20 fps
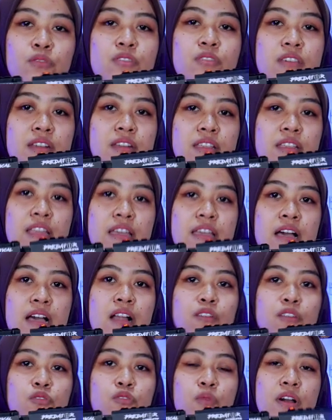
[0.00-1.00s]
jadi
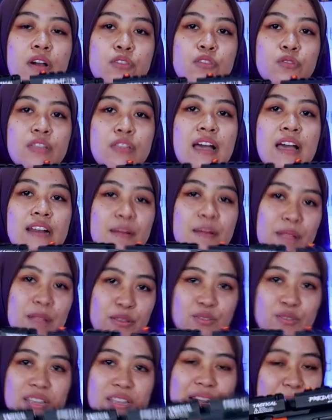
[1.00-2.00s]
tinggal
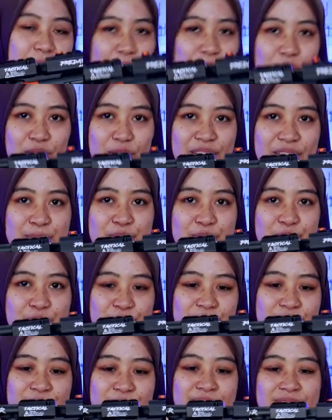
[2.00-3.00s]

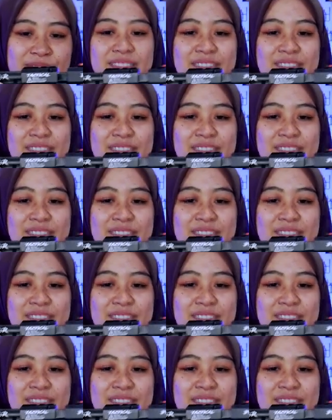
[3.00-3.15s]
2.650.000